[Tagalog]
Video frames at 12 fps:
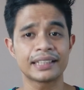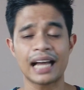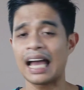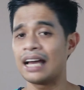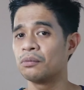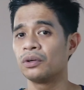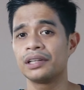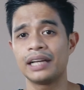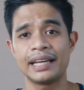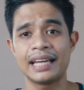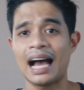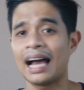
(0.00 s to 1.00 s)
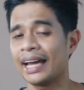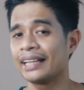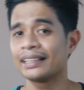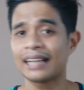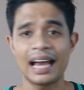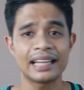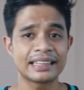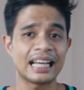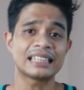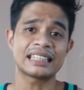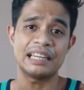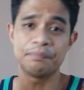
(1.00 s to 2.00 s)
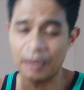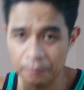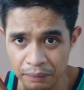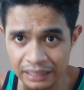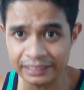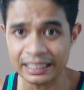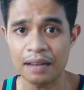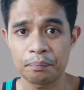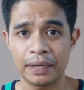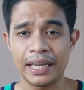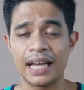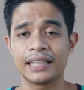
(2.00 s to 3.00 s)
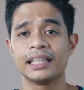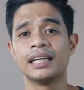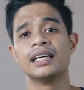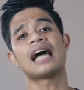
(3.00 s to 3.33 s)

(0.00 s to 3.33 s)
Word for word: kaya mong yayain kahit nasa ibang bansa pa yan,